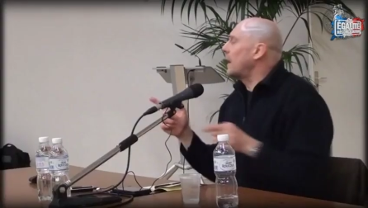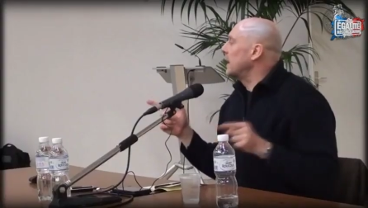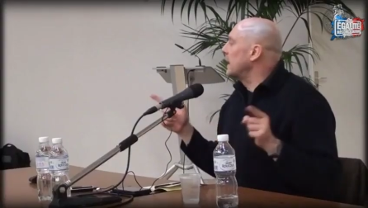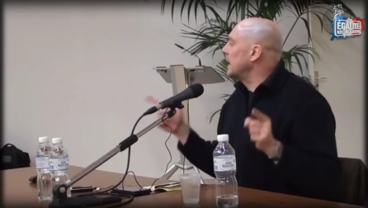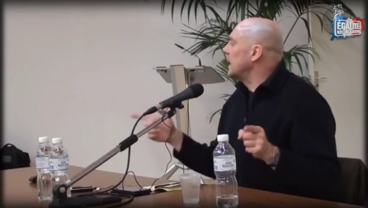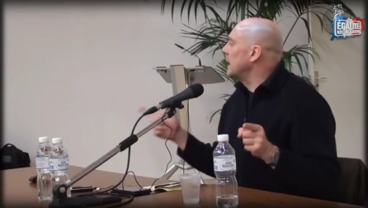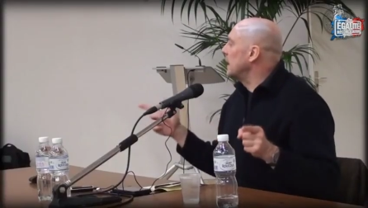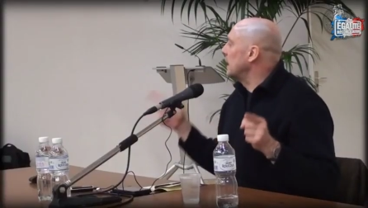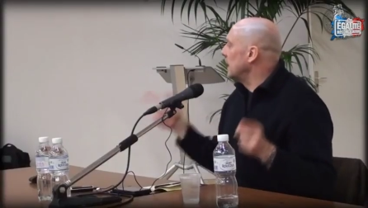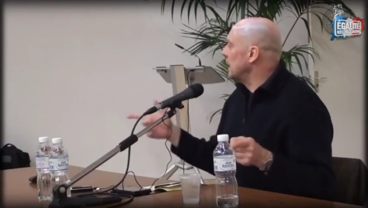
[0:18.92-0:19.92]

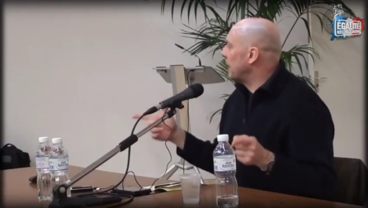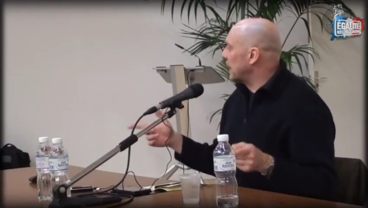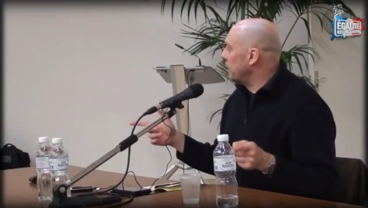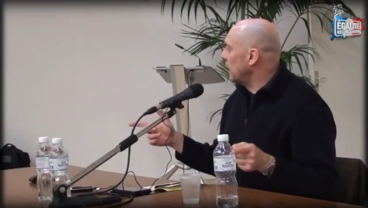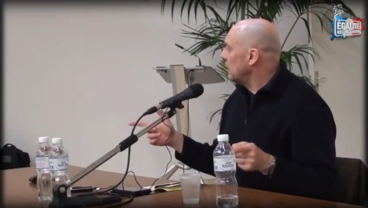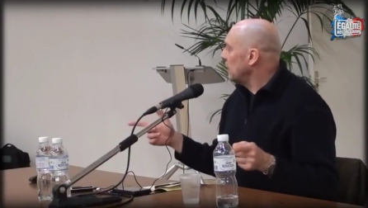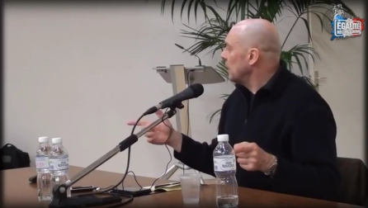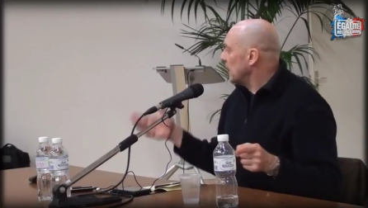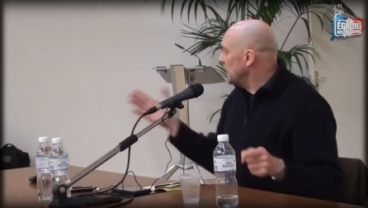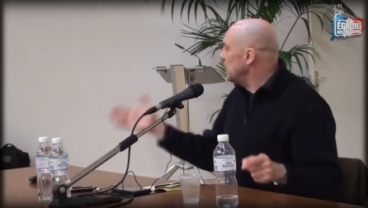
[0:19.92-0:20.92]
et maghrébins
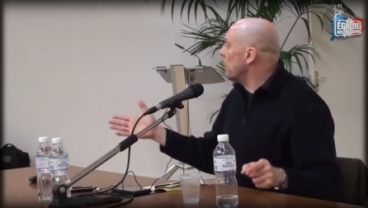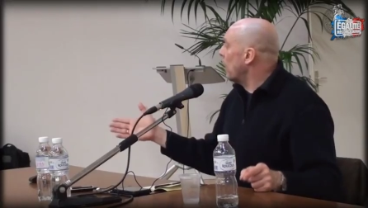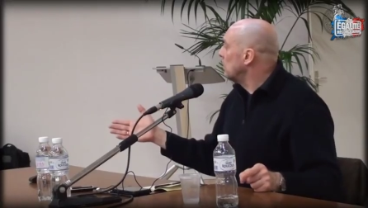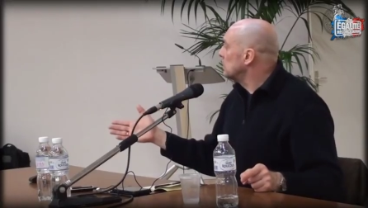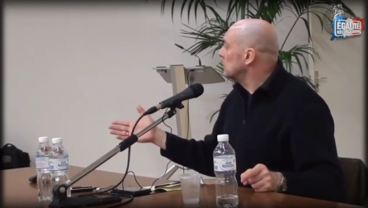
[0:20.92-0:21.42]
et 10 blancs.